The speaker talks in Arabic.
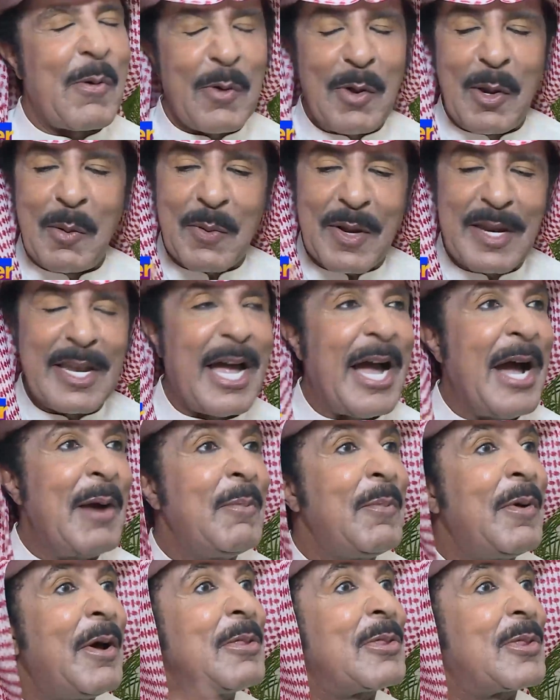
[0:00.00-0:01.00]
وأقول لهم كل
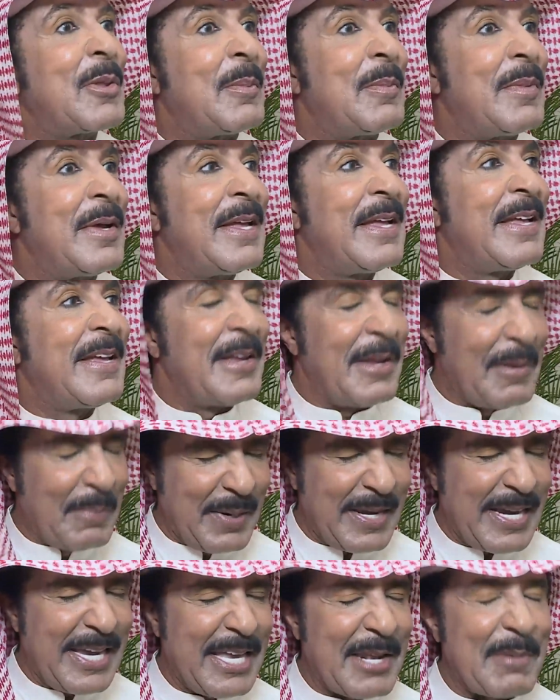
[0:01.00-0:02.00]
عام وأنتم
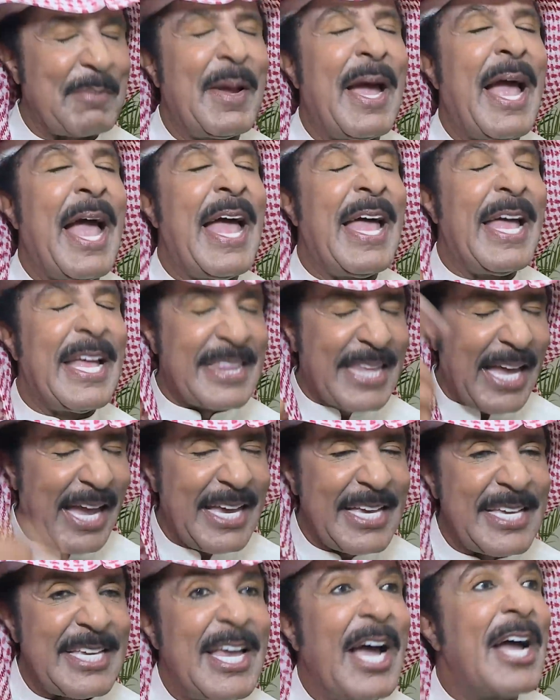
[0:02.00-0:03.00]
بخير مع
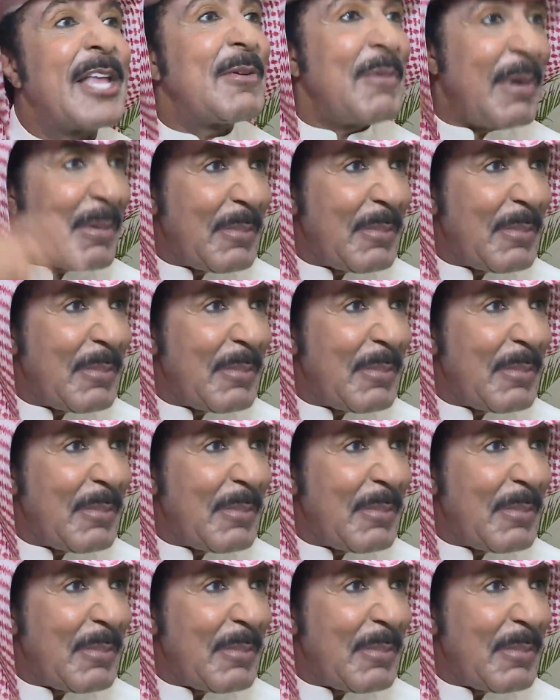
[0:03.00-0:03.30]
تحيات